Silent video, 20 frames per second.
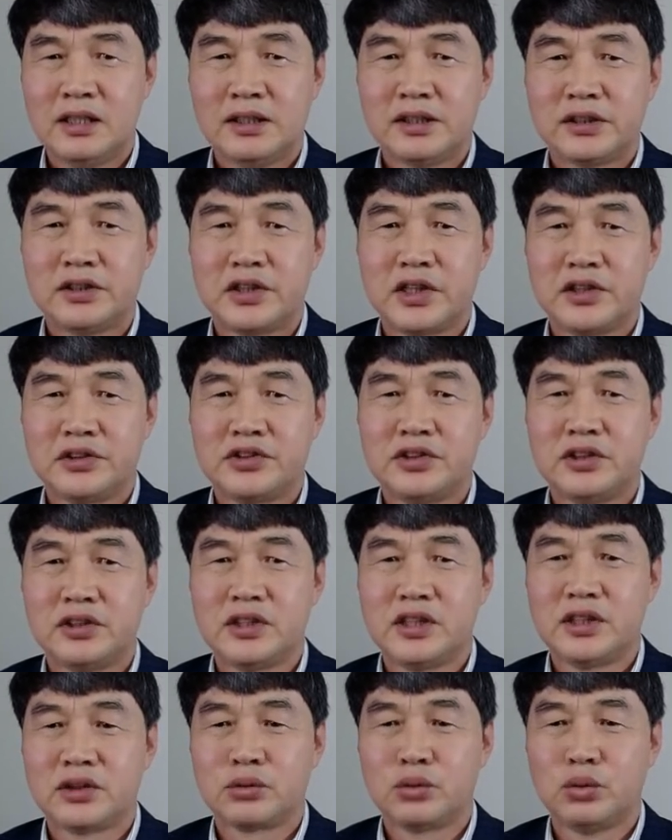그랬을
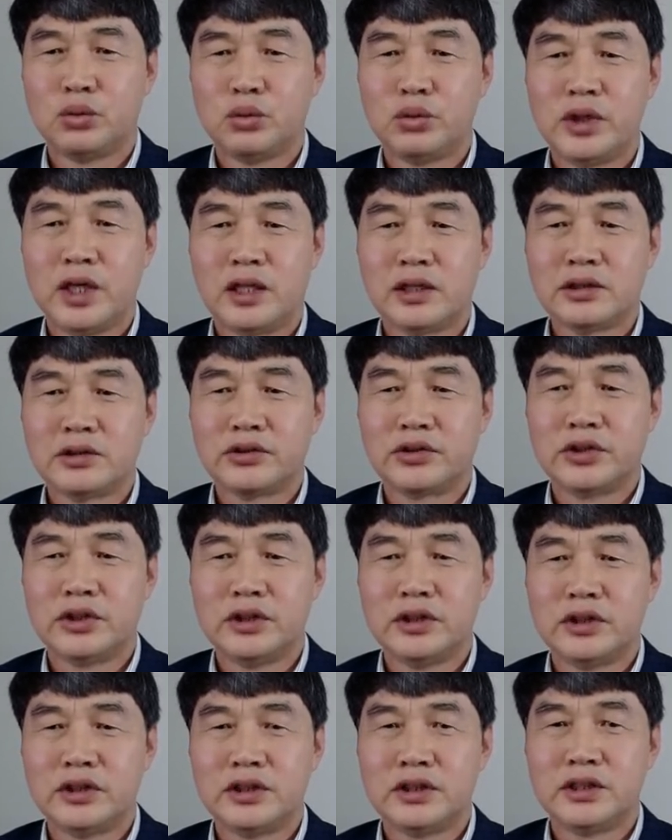때 구약
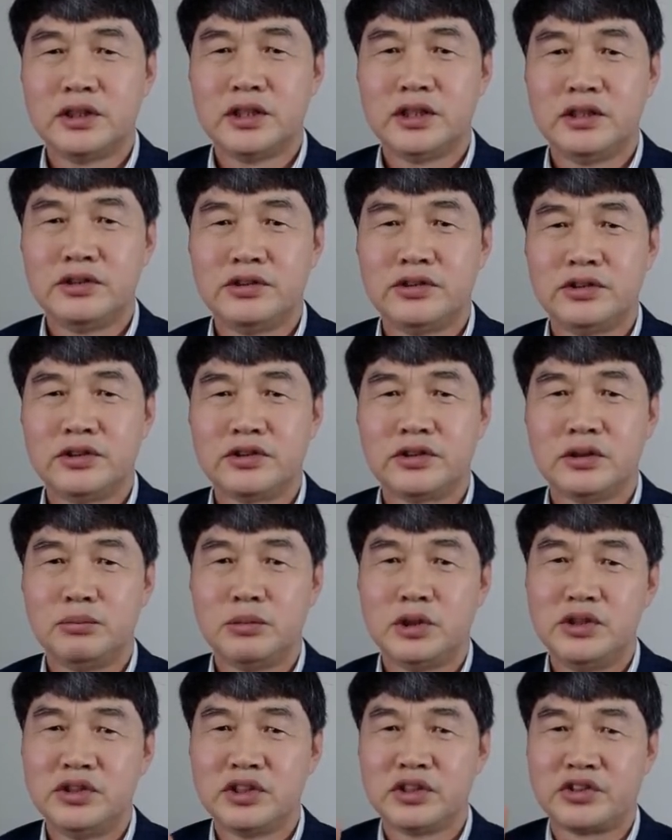성경에 있어서
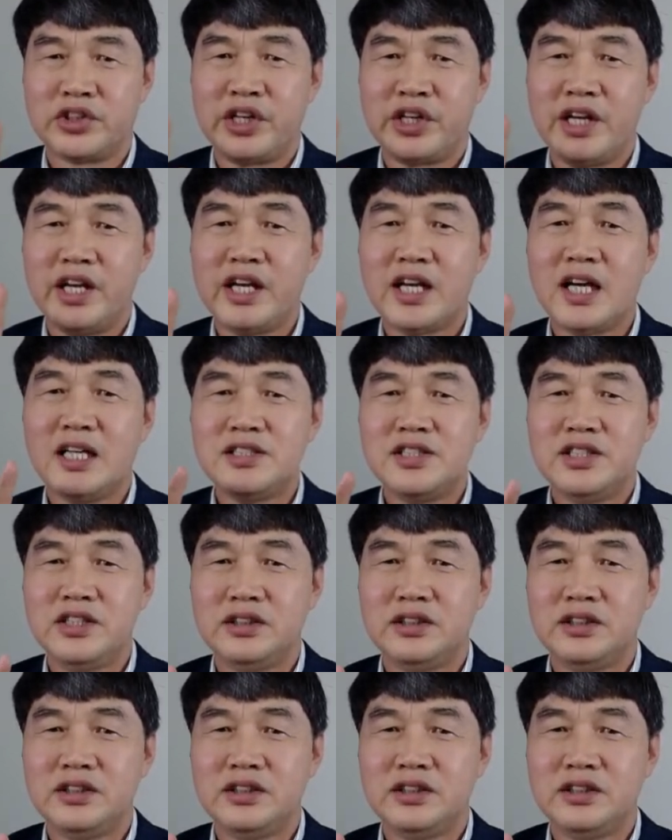먼저 세 가지